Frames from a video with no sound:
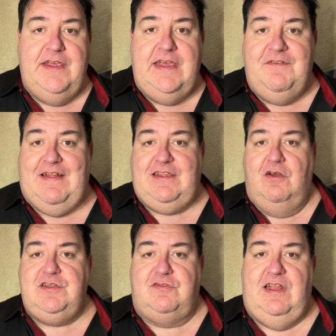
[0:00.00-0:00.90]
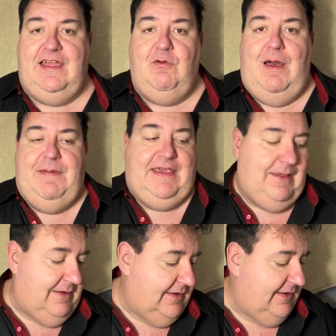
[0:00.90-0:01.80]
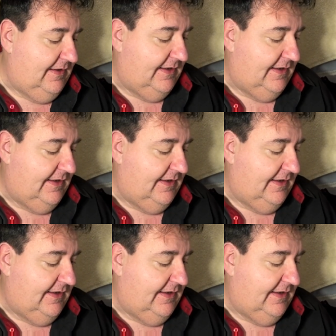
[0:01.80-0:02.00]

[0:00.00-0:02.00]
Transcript: Infatti oggi sono anche qua perché eh,